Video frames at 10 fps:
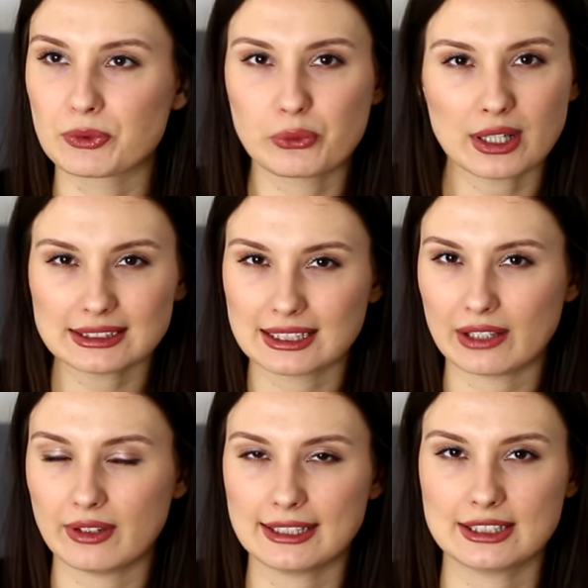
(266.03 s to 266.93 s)
własne
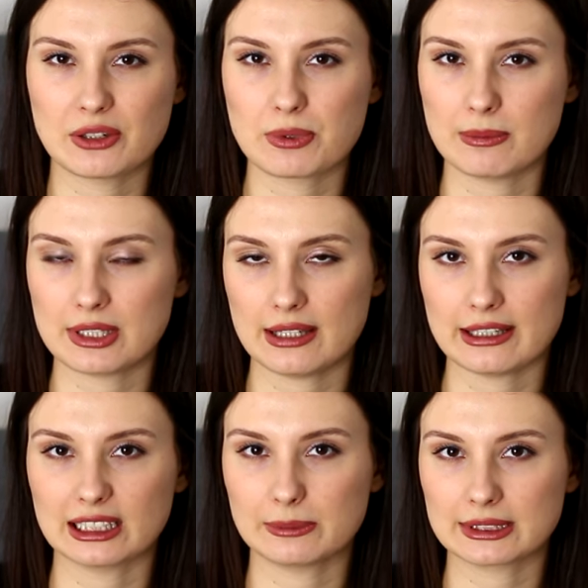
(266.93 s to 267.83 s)
refleksje czy
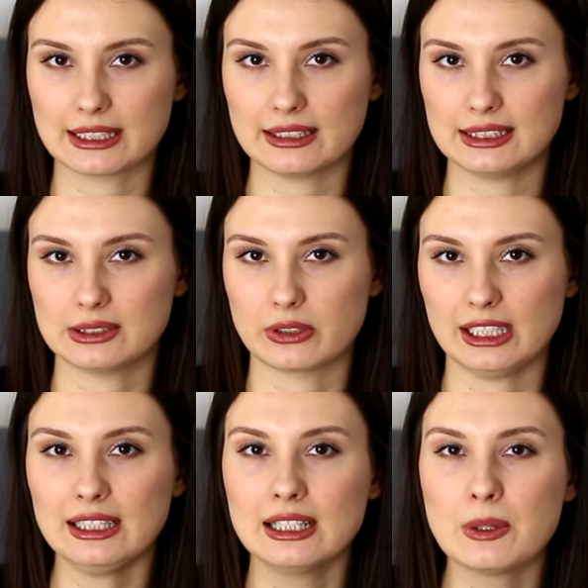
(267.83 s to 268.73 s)
przemyślenia na temat tej
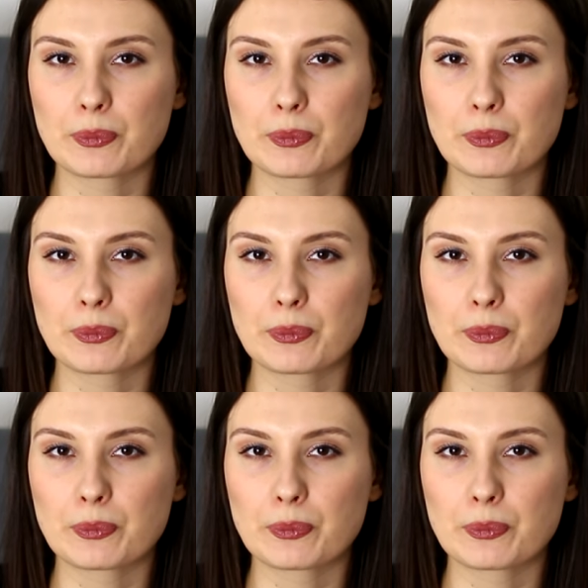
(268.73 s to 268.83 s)
historii,